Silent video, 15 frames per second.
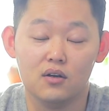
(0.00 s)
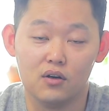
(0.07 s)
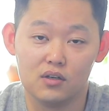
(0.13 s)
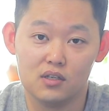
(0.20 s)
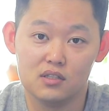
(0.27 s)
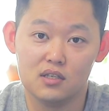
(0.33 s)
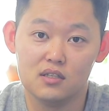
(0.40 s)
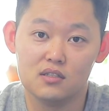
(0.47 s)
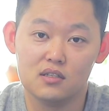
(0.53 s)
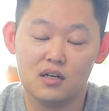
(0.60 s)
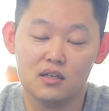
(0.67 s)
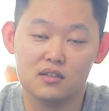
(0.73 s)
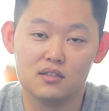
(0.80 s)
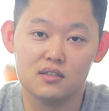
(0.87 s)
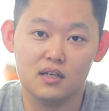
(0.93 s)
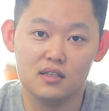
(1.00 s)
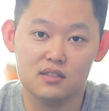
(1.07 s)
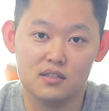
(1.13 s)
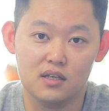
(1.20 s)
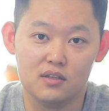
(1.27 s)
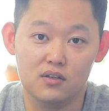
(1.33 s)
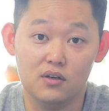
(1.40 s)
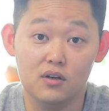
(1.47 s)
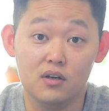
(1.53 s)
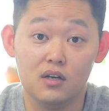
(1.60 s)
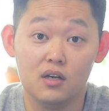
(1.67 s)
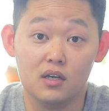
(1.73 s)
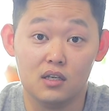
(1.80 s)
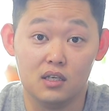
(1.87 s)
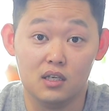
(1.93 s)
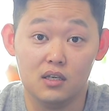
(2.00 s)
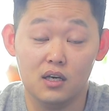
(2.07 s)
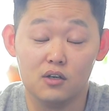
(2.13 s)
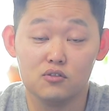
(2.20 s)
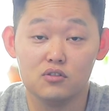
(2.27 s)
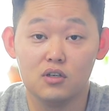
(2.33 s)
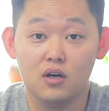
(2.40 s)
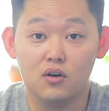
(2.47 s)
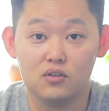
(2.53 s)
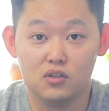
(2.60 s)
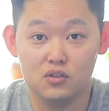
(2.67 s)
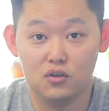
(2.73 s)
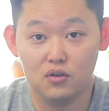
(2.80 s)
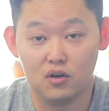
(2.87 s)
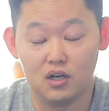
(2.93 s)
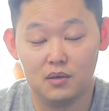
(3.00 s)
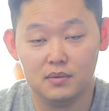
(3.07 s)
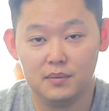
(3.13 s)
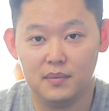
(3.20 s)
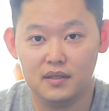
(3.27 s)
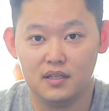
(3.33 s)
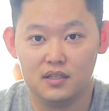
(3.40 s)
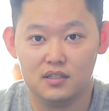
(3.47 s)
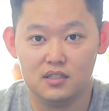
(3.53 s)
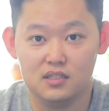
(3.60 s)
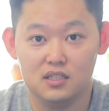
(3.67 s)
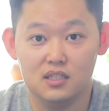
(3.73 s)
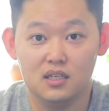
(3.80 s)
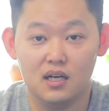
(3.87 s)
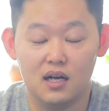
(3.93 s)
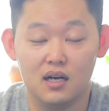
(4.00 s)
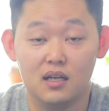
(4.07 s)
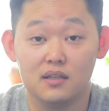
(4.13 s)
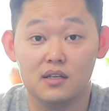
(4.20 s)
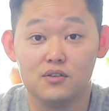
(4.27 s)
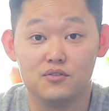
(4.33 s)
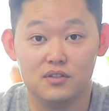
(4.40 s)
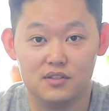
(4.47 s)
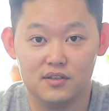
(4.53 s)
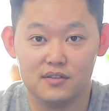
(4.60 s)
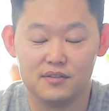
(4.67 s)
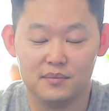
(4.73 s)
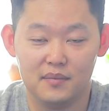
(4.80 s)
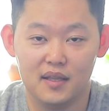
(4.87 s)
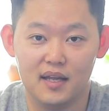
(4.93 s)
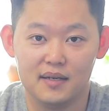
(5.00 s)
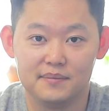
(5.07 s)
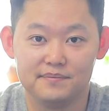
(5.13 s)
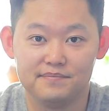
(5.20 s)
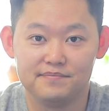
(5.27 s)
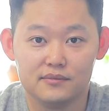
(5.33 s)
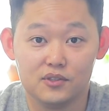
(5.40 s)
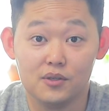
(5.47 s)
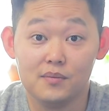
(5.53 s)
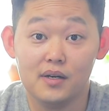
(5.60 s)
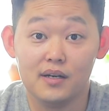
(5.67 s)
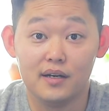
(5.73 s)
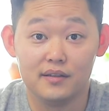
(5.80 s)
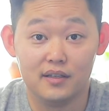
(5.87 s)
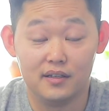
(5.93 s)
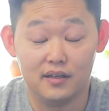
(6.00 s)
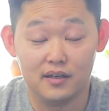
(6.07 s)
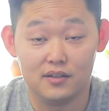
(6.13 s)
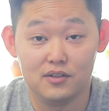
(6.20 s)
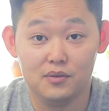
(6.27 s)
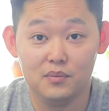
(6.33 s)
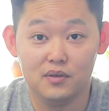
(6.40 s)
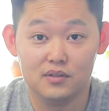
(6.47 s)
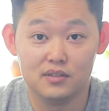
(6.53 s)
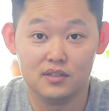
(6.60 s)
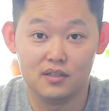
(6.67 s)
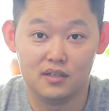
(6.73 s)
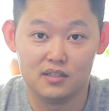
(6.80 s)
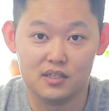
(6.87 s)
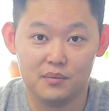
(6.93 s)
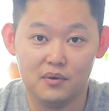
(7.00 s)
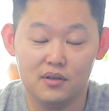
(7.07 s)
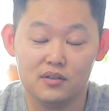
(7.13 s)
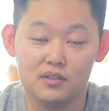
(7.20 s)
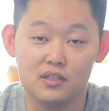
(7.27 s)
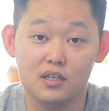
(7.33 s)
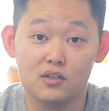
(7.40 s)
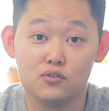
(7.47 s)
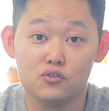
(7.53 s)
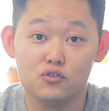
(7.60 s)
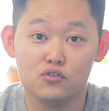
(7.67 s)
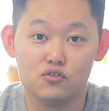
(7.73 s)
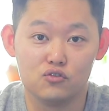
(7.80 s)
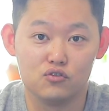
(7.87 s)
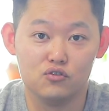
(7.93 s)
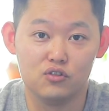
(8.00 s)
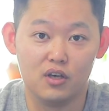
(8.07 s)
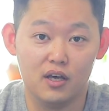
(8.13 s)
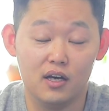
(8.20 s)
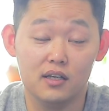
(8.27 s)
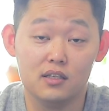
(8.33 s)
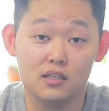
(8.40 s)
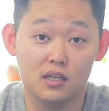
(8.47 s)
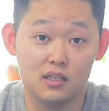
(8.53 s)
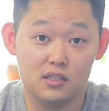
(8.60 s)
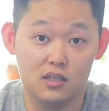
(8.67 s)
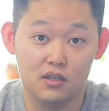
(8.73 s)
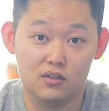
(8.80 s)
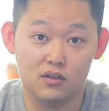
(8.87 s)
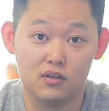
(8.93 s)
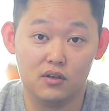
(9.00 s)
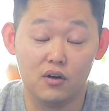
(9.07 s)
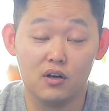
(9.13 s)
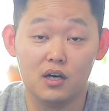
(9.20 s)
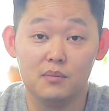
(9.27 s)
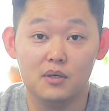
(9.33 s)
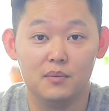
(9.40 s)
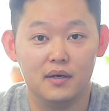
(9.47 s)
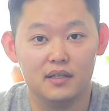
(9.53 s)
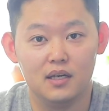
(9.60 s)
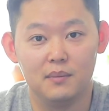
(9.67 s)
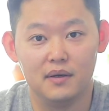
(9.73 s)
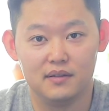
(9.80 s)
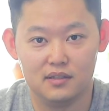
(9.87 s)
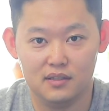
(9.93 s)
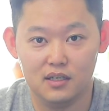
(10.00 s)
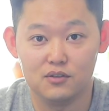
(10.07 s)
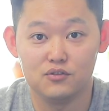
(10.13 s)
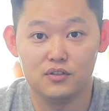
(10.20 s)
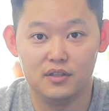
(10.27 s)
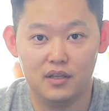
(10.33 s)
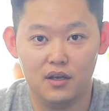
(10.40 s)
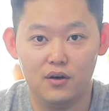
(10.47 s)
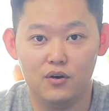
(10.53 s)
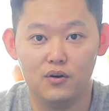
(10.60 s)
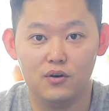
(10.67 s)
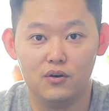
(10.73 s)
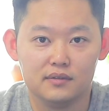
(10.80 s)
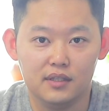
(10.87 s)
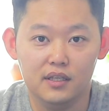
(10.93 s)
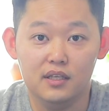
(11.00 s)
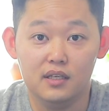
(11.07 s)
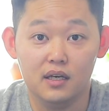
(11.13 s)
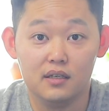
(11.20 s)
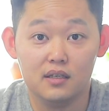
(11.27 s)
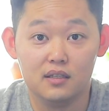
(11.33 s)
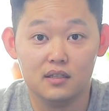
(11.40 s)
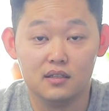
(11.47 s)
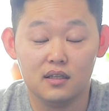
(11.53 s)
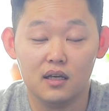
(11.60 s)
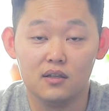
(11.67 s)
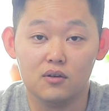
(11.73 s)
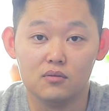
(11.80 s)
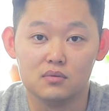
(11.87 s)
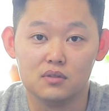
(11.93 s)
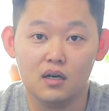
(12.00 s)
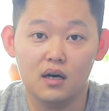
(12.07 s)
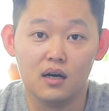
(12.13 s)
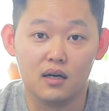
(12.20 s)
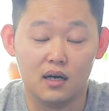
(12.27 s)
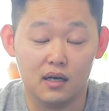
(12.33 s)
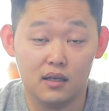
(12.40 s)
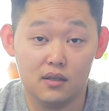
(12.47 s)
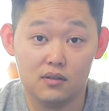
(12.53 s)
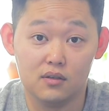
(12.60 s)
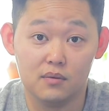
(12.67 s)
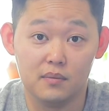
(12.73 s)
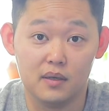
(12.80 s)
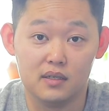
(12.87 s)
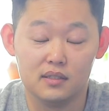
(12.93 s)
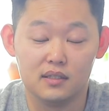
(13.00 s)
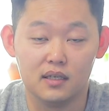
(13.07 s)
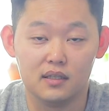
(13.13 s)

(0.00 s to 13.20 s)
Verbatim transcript: 럭키센츠라는 사이트에서 이 향수가 어디서 영감을 받았는지 알아낼 수 있었습니다. 정말 간단하게 설명을 드리자면 이 향수는 중국의 한 이야기에서 영감을 받아 만든 향수인데요. 이 이야기는 한 어부가 강에서 배를